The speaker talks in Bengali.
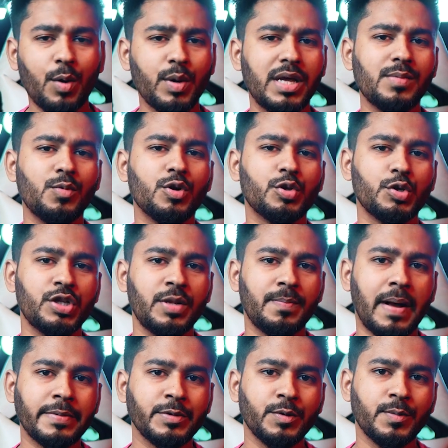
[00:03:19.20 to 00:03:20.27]
এখন এই মুহূর্তে যদি
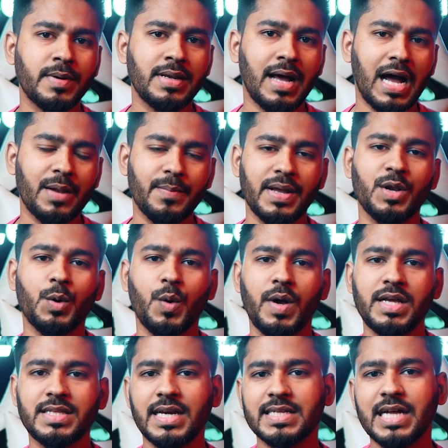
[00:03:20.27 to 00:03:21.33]
পাবজি মোবাইল আনব্যান
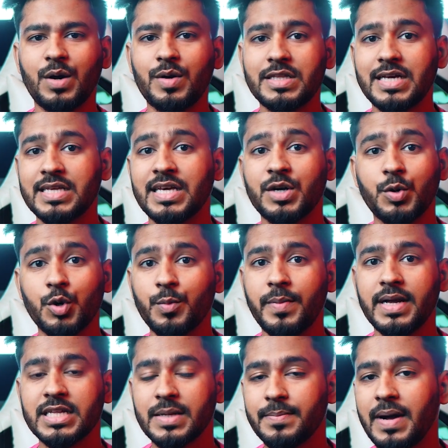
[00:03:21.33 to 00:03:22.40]
হয়ে যায় তাহলে যা যা
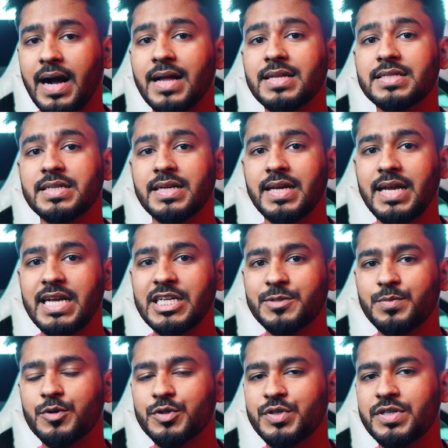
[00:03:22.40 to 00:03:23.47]
ঘটবে তা বাংলাদেশের এই
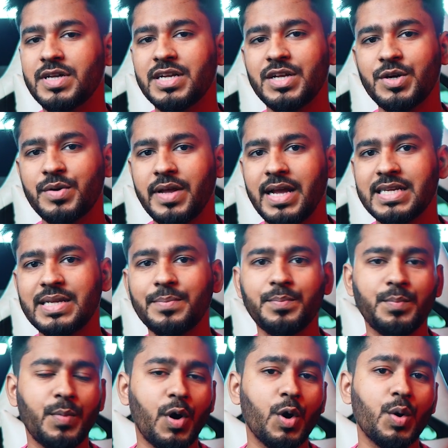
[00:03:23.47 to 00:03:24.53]
স্পোর্টস সিনারিওর একটি
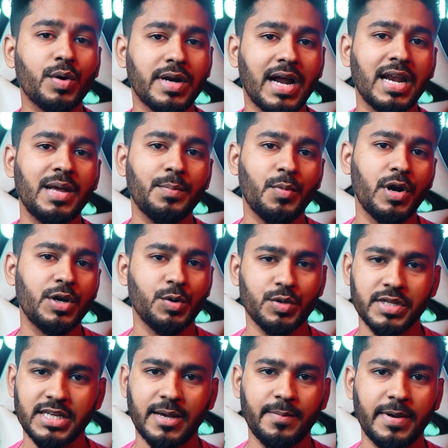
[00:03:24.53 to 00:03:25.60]
বড় টার্নিং পয়েন্ট
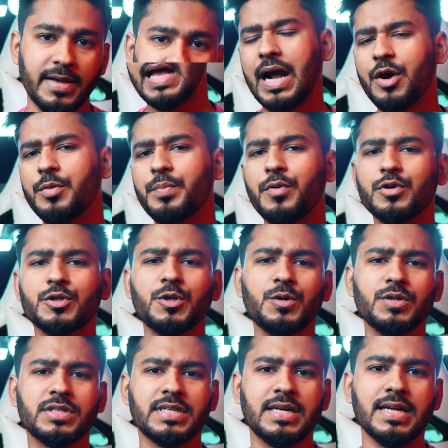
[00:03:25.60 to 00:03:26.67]
হতে যাবে এখন প্রশ্ন
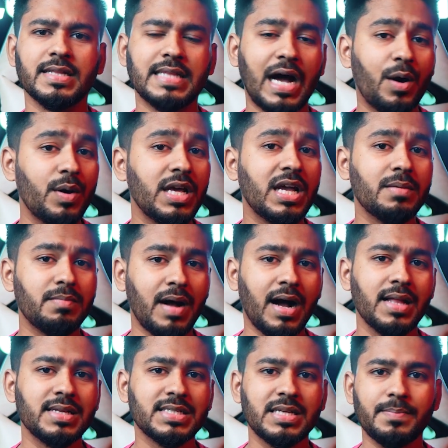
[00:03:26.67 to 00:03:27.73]
হচ্ছে তাহলে কি
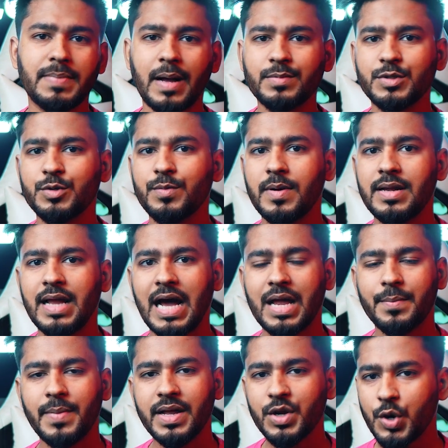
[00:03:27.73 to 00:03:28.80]
বাংলাদেশে পাবজি মোবাইল
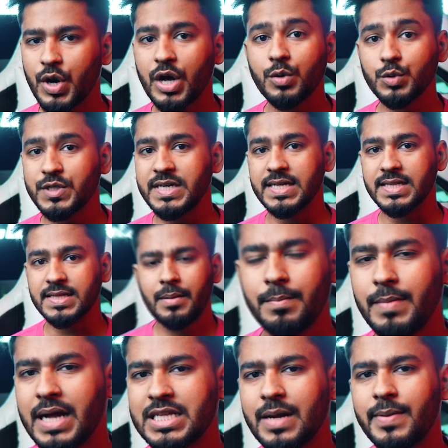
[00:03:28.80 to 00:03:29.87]
আনব্যান করা উচিত
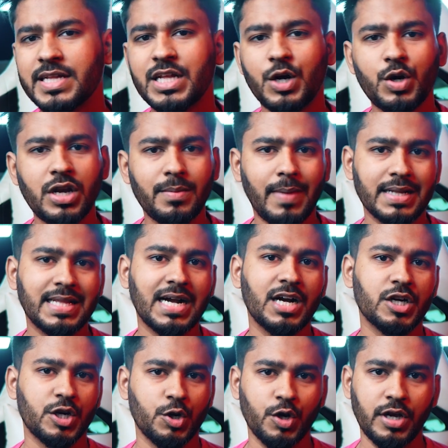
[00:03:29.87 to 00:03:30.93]
মাথা ব্যথা হলে মাথা
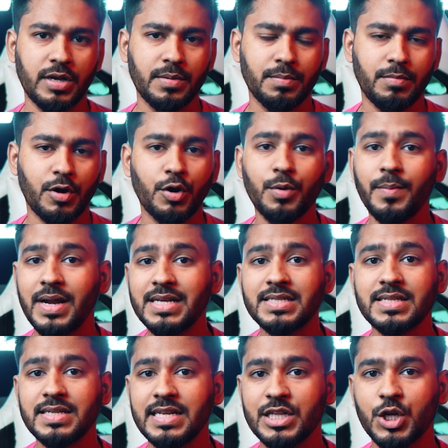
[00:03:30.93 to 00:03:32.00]
কাটা নয় বরং
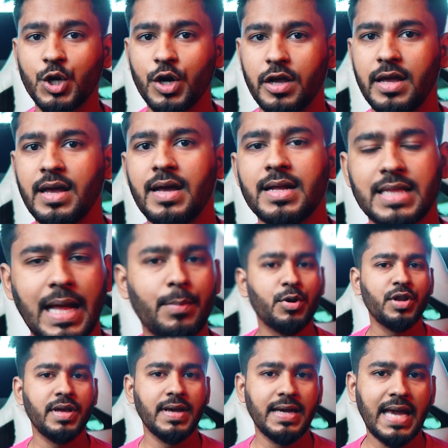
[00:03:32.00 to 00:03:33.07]
মেডিসিন নিতে হয়
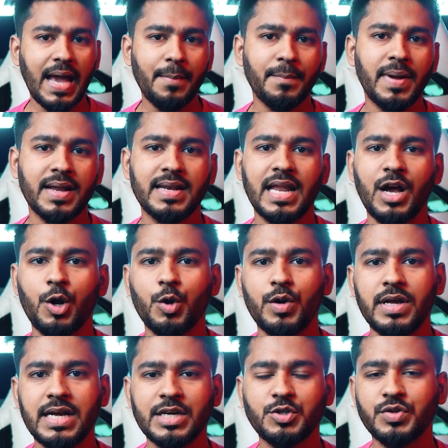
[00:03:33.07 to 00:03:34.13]
তেমনই গেম ব্যান না
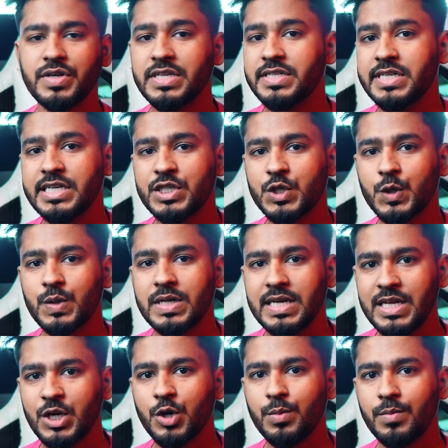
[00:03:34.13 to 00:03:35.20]
করে কিছু রেস্ট্রিকশন
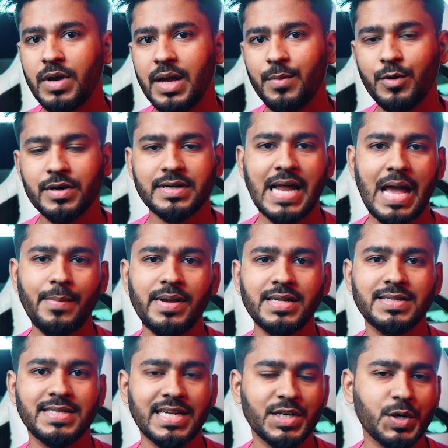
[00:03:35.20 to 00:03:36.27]
নিয়ম এবং টাইমিং
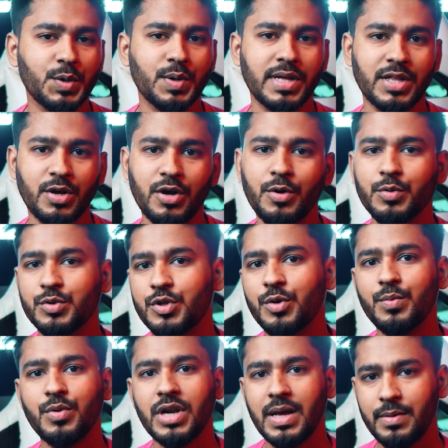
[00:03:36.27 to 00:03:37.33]
সেট করে দেওয়া উত্তম
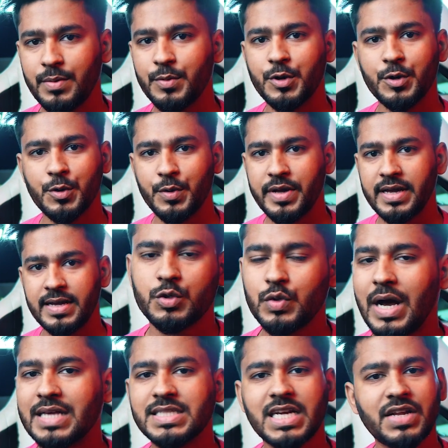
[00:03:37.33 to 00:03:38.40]
বলে আমি মনে করি সো
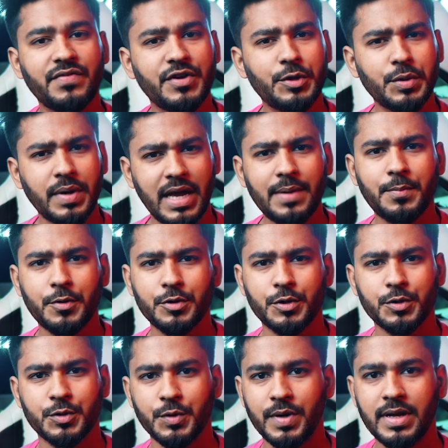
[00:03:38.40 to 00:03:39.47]
আজকের ভিডিও এই
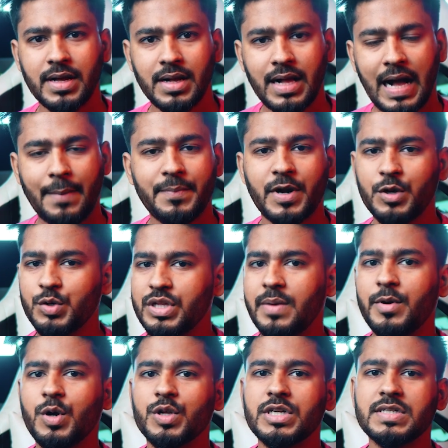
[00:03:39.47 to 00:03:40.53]
পর্যন্তই আপনারা যদি
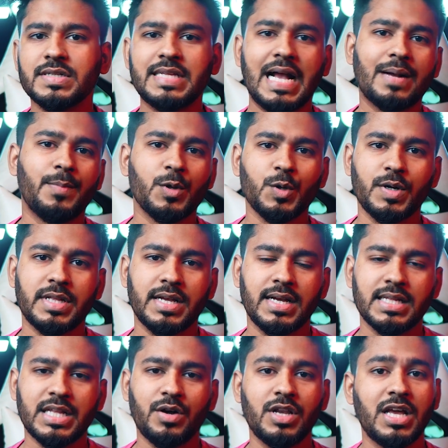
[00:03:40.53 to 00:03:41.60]
আমার কথার সাথে একমত হয়ে
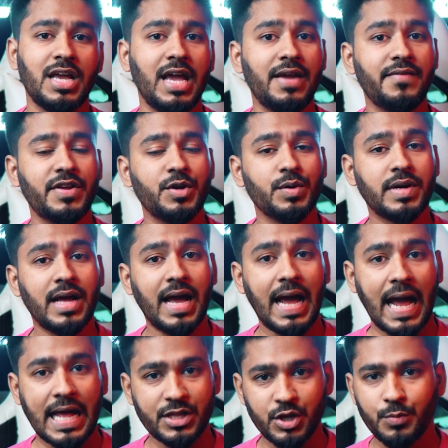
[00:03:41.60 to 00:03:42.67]
থাকেন তাহলে এই ভিডিওটা
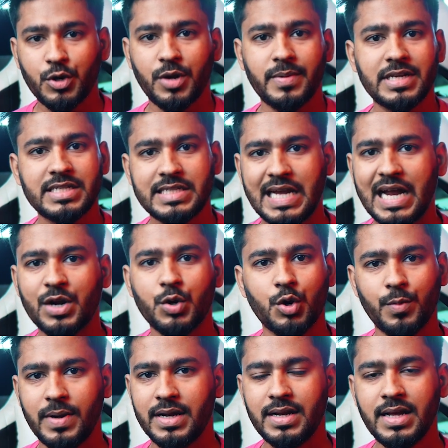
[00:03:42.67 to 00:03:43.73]
এত পরিমাণে শেয়ার
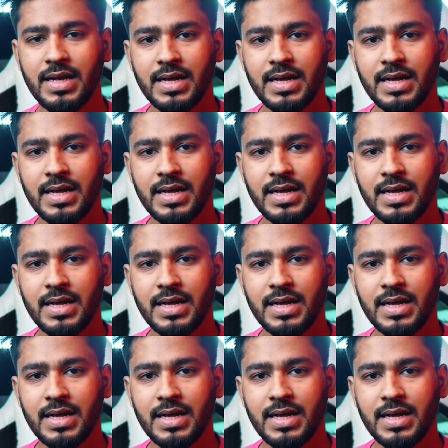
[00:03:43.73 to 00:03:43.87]
করবেন